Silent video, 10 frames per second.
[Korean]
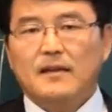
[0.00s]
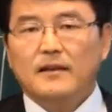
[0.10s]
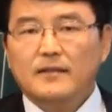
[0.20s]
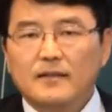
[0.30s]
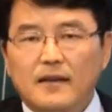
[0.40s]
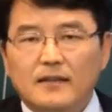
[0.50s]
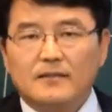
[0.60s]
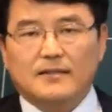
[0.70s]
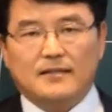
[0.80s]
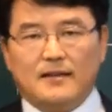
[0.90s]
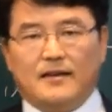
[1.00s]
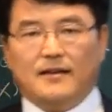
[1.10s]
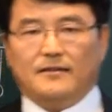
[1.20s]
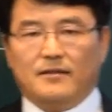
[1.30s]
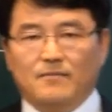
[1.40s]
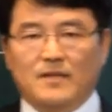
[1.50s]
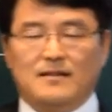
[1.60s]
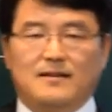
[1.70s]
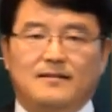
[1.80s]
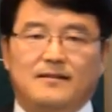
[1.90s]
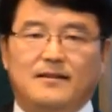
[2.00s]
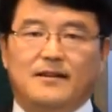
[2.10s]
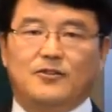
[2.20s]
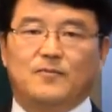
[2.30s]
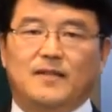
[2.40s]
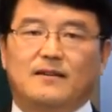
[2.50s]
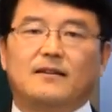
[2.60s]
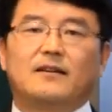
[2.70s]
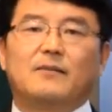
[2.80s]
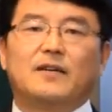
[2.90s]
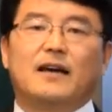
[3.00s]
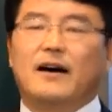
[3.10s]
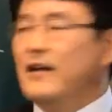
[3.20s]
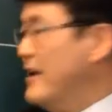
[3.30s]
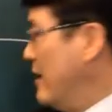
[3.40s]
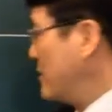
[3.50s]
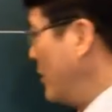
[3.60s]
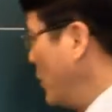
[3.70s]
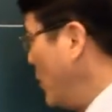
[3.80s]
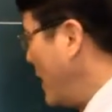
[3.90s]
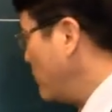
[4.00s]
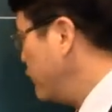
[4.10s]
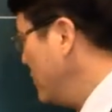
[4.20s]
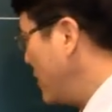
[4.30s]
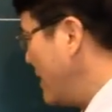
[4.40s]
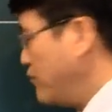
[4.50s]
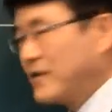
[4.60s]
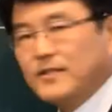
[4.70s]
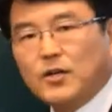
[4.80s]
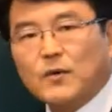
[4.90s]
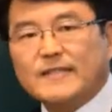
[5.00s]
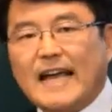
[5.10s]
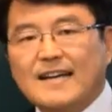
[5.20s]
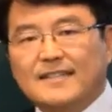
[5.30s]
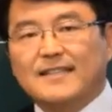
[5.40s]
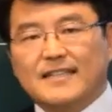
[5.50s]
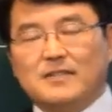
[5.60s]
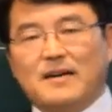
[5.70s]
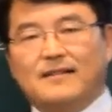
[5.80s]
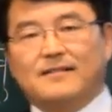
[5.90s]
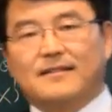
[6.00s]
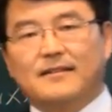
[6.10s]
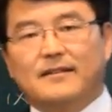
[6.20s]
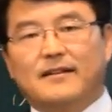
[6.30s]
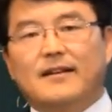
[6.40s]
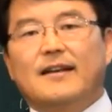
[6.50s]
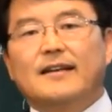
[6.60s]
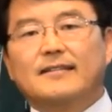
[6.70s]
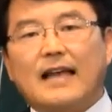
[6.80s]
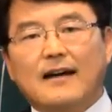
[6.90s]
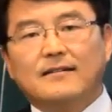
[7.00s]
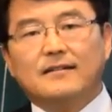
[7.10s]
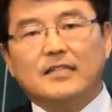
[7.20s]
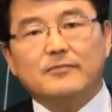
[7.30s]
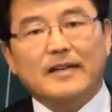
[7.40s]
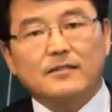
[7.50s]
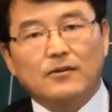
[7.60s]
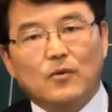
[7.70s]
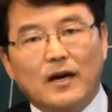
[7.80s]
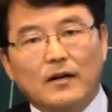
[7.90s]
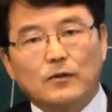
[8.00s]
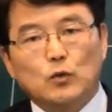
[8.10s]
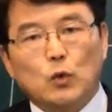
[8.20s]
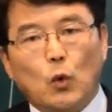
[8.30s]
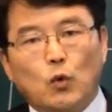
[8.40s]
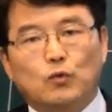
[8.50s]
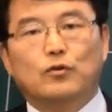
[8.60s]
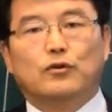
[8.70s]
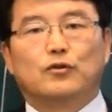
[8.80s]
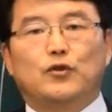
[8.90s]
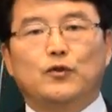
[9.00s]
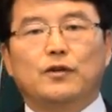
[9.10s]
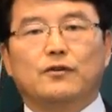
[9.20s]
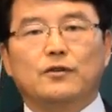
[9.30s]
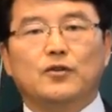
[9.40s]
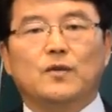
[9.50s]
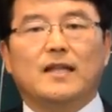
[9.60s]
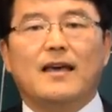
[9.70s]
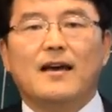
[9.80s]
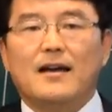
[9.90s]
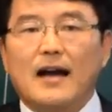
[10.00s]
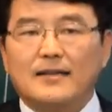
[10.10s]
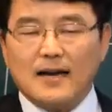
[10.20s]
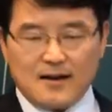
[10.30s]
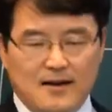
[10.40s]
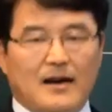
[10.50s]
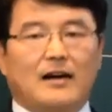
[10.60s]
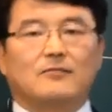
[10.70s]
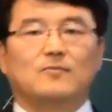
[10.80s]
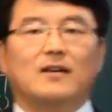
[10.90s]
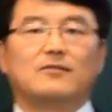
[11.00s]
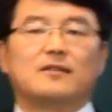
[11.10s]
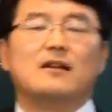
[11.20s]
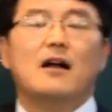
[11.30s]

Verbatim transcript: 이게 신의 섭리라는 걸 이야기해 줍니다. 그러니까 뭐냐? 서로와 물과 불은 서로 상극이지만 상극이지만 서로가 조후 균형을 이룰 때 가장 아름다운 것을